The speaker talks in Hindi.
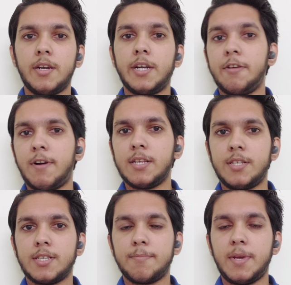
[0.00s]

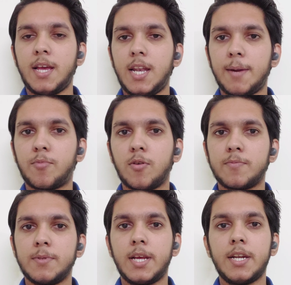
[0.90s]
डिवाइसेस में या
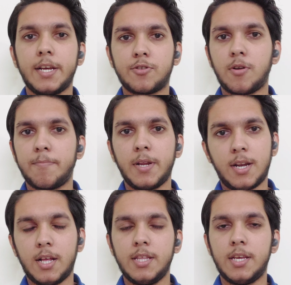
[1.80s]
लैपटॉप में या डेस्कटॉप पे
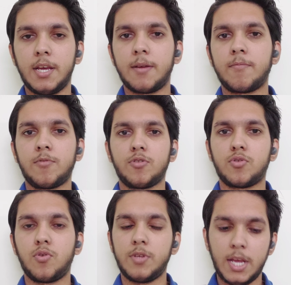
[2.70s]
ना दिखे
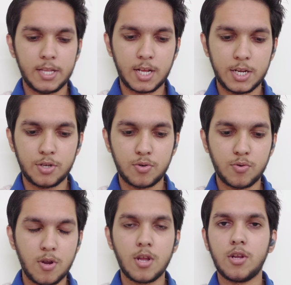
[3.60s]
सो so, यही था इशू